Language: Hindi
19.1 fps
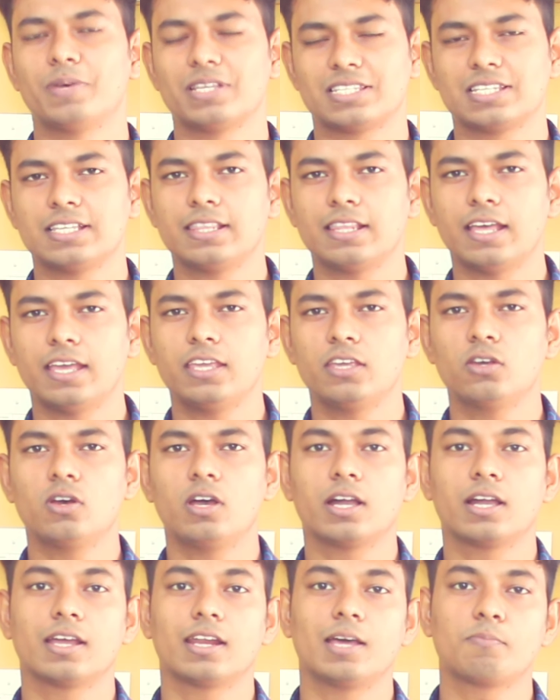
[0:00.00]
पसंद आई हो
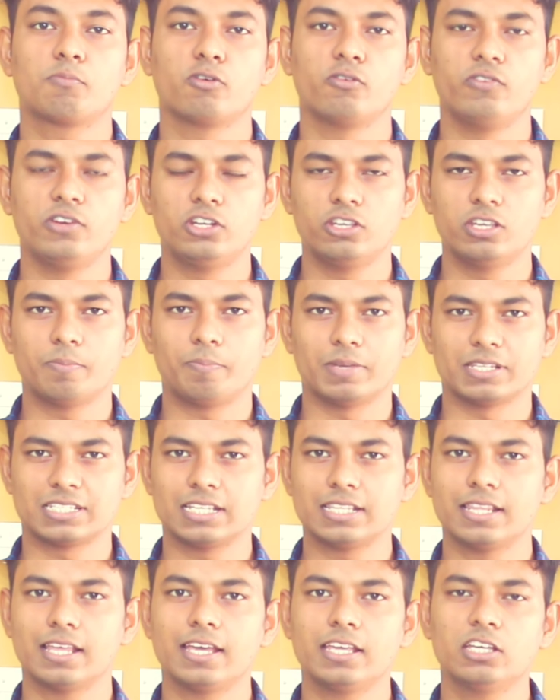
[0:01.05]
अगर आपको वीडियो ये
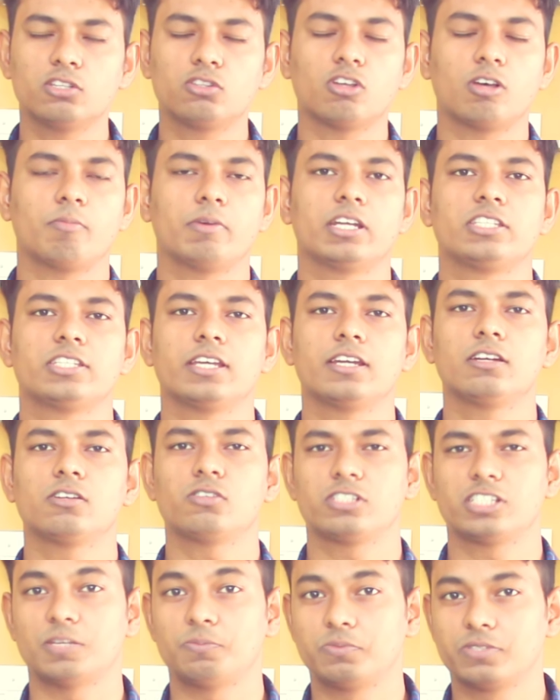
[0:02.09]
पसंद आई हो तो हमारे चैनल
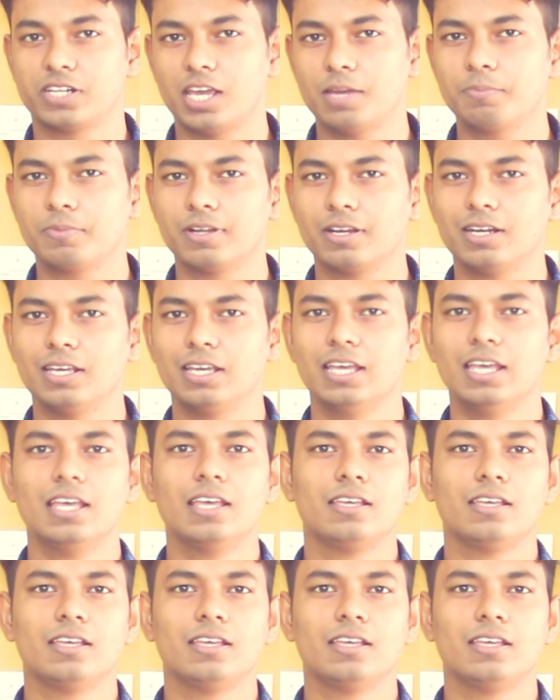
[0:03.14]
को सब्सक्राइब कर लें